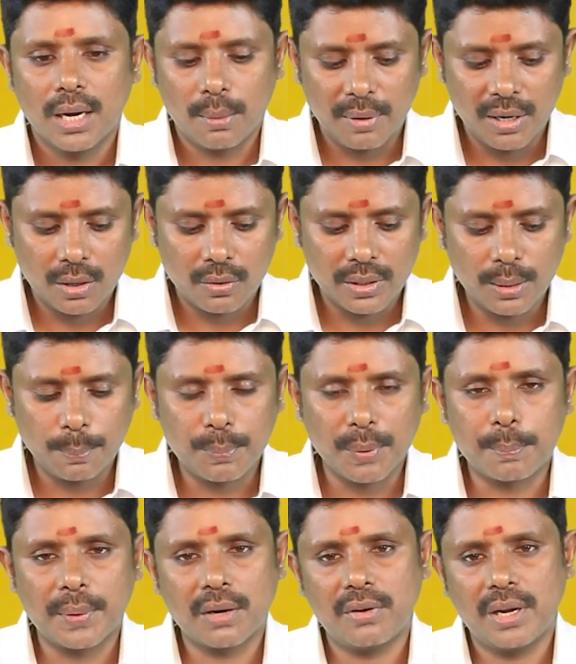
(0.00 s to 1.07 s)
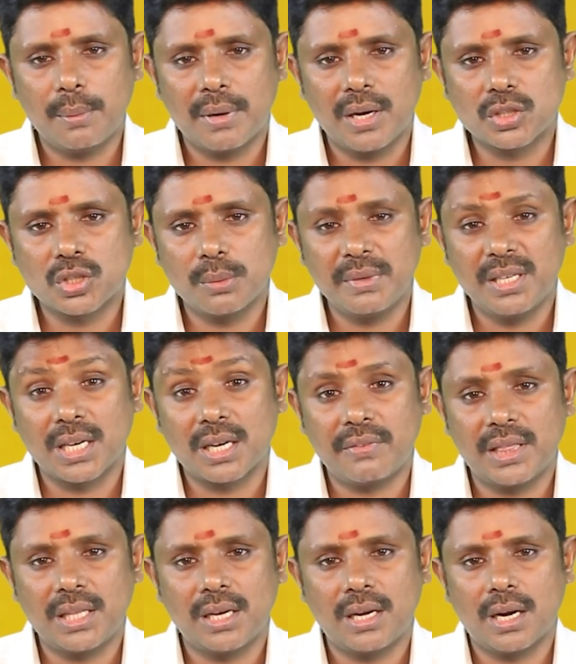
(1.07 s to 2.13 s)
நம்மளுக்கு வந்து பிப்ரவரி மாதம்
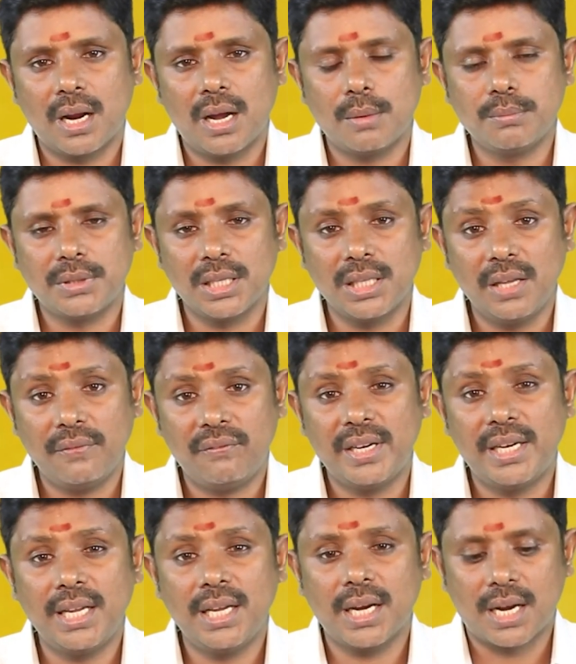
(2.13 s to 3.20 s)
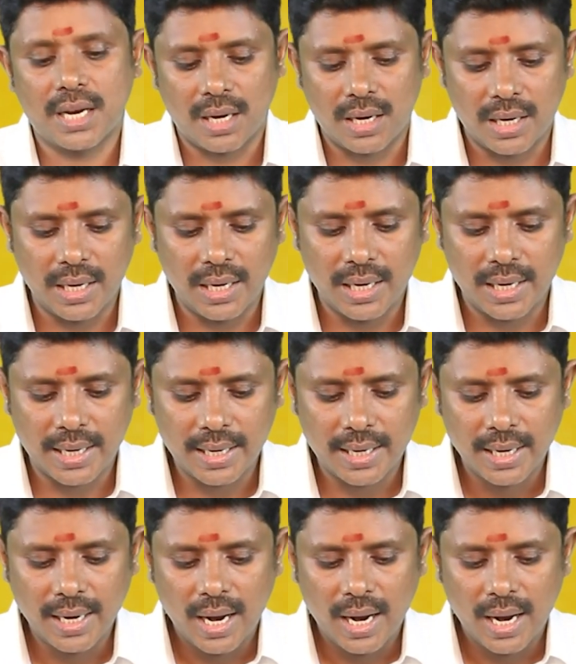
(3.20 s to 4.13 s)
இருபத்தி நான்காம் தேதி விடிய காலையில்